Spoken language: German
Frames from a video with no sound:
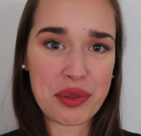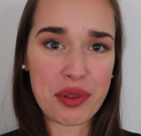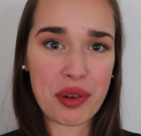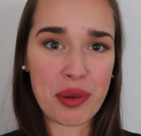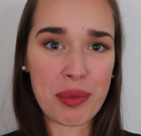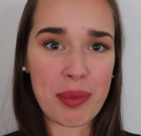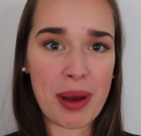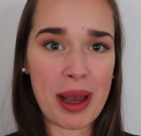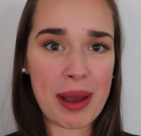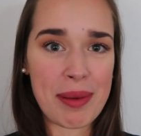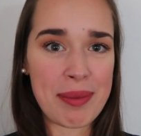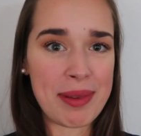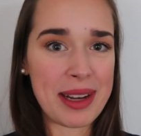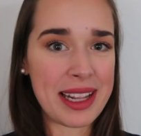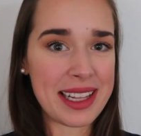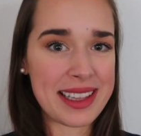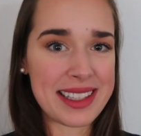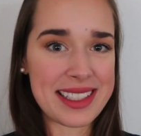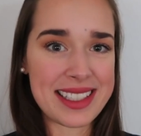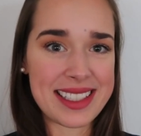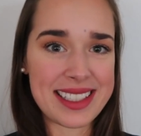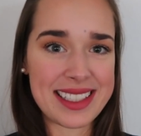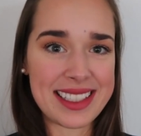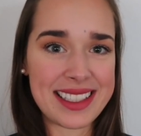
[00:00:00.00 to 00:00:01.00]
von meinem
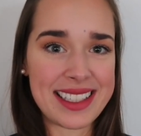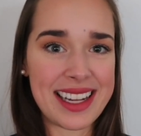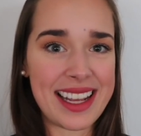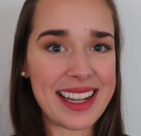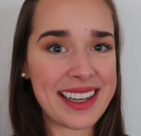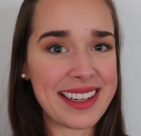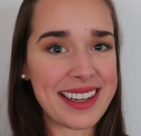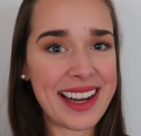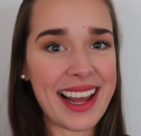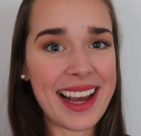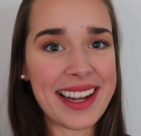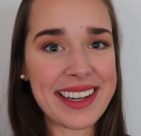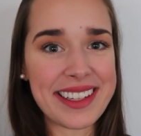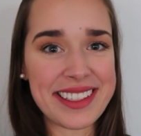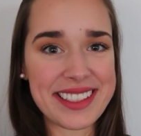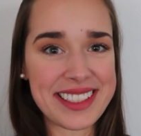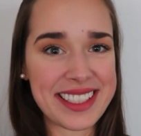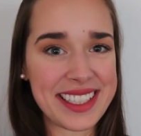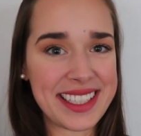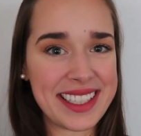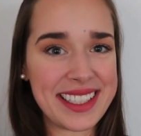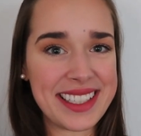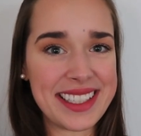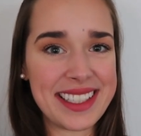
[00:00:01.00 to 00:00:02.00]
letzten
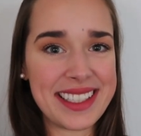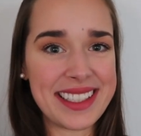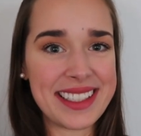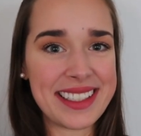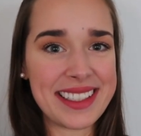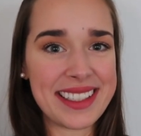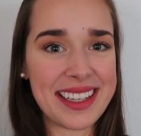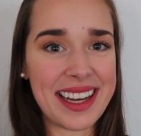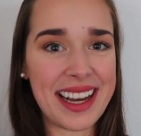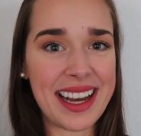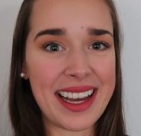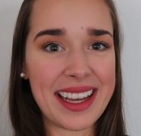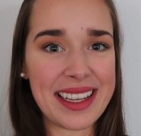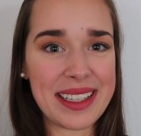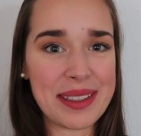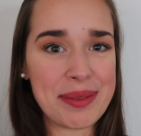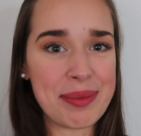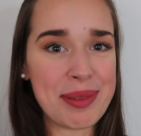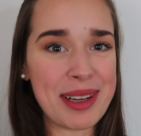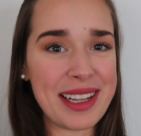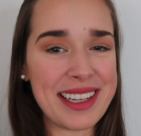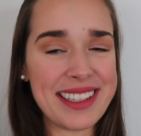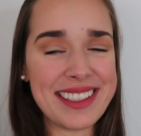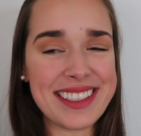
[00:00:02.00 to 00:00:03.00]
Entladetraining
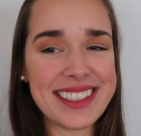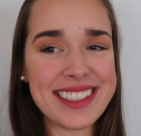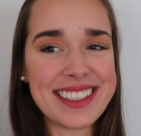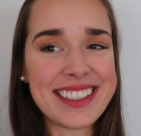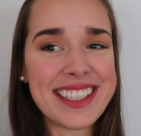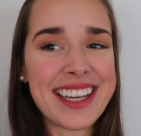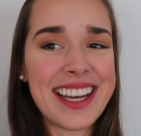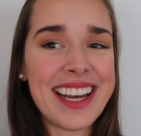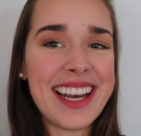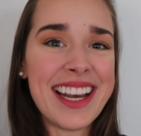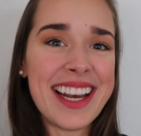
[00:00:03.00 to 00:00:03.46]
eingeblendet.